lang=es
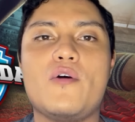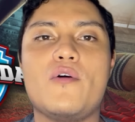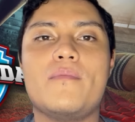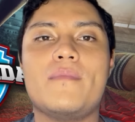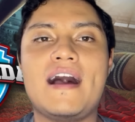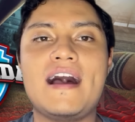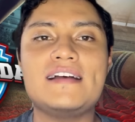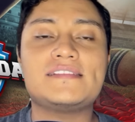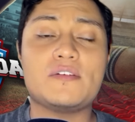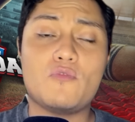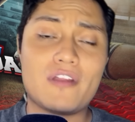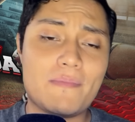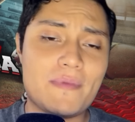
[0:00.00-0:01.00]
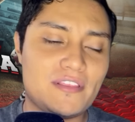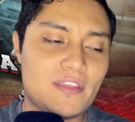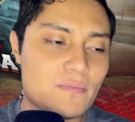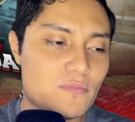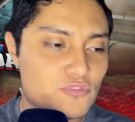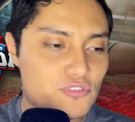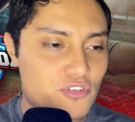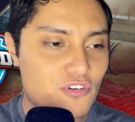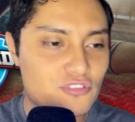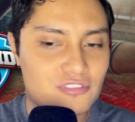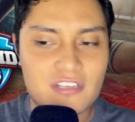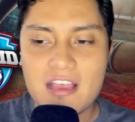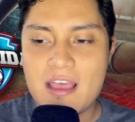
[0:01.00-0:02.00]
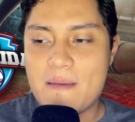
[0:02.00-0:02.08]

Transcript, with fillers: más. Seguramente muchos,